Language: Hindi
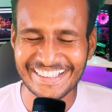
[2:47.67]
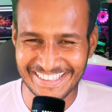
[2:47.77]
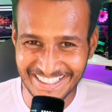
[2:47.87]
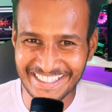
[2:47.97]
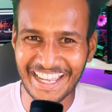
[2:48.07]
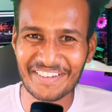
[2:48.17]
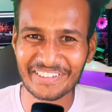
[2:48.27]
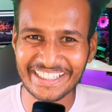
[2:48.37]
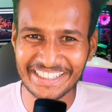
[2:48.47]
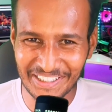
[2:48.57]
चंद्रयान
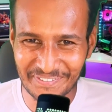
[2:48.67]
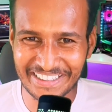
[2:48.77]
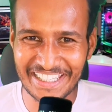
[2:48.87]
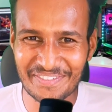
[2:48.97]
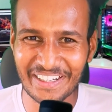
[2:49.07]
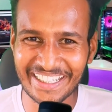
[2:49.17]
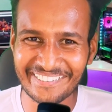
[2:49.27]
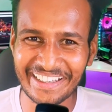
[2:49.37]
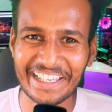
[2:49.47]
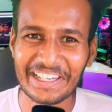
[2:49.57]
पे की तेरे पिताजी बैठे
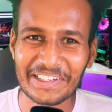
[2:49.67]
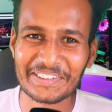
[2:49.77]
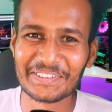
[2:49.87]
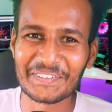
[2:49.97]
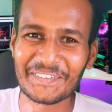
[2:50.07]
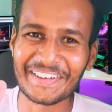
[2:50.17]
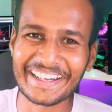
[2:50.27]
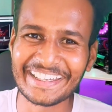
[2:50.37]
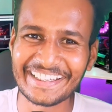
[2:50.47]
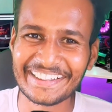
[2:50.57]
हुए जो
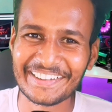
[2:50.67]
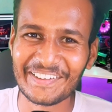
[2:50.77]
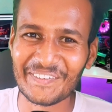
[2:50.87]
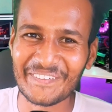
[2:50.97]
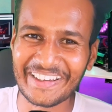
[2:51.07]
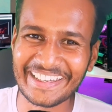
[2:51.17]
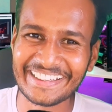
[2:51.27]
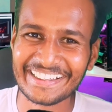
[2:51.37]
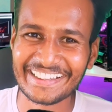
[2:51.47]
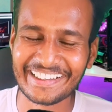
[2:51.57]
कुरिंग
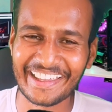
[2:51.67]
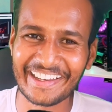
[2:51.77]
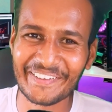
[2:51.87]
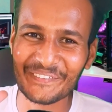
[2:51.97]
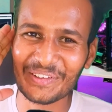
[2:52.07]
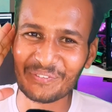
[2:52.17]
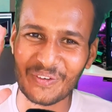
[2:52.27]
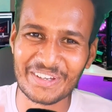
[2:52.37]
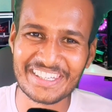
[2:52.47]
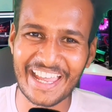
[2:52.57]
कुरिंग करेगा तो उधर
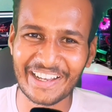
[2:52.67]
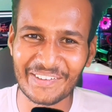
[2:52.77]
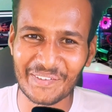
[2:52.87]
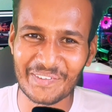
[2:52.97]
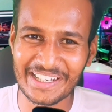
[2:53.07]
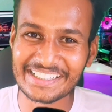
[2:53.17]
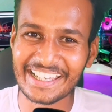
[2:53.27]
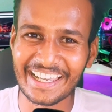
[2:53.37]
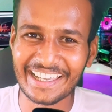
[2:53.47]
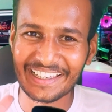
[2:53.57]
फोन जाएगा और उधर
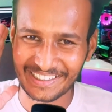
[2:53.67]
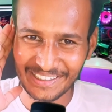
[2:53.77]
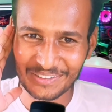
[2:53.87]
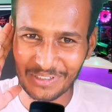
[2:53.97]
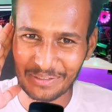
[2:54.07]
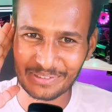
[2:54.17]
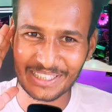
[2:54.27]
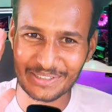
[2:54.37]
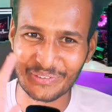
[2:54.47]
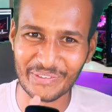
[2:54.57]
से तुम्हारे
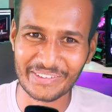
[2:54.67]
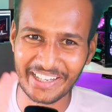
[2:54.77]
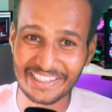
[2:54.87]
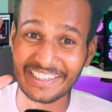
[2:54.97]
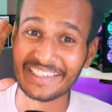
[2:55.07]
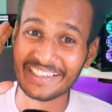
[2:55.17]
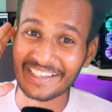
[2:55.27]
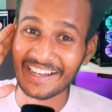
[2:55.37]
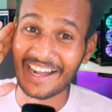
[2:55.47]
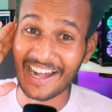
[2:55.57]
पिताजी फोन उठाइए
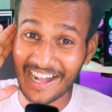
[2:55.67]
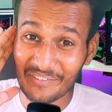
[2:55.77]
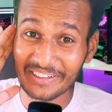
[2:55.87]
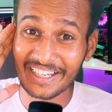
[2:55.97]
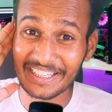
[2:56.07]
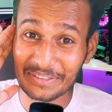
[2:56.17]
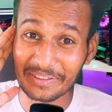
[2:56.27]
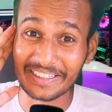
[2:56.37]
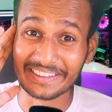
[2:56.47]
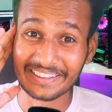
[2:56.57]
हाँ बेटा
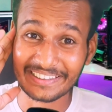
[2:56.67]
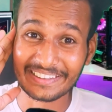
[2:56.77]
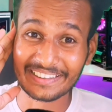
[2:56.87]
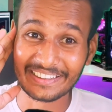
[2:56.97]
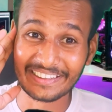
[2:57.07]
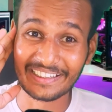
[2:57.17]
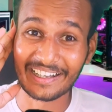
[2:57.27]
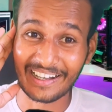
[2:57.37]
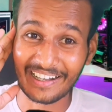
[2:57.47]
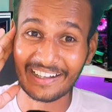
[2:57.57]
अजमेर
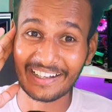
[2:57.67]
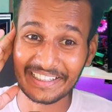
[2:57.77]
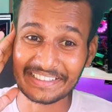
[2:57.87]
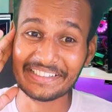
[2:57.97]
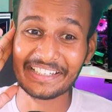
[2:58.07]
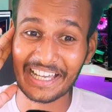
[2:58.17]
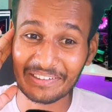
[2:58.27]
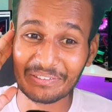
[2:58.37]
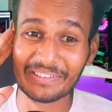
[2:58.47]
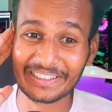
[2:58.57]
हाँ हाँ
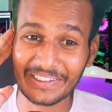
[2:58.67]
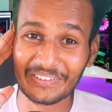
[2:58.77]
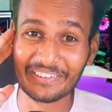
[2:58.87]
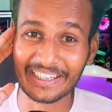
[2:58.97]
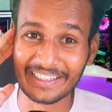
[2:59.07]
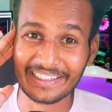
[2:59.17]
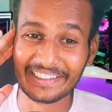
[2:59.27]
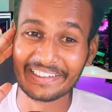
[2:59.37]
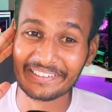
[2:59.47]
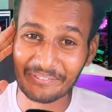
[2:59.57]
चंद्रयान में बैठा हूँ मैं
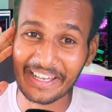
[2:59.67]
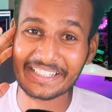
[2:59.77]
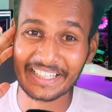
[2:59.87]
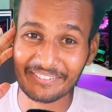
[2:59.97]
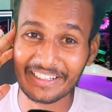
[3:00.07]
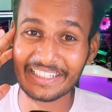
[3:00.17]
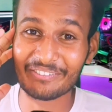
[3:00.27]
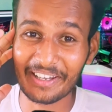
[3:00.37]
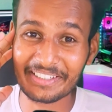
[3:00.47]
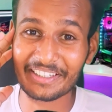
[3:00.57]
बारिश करवानी है
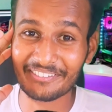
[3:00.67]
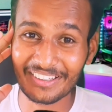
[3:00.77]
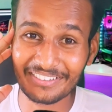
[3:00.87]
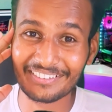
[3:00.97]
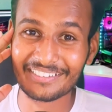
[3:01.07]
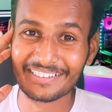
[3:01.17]
बारिश करवा दू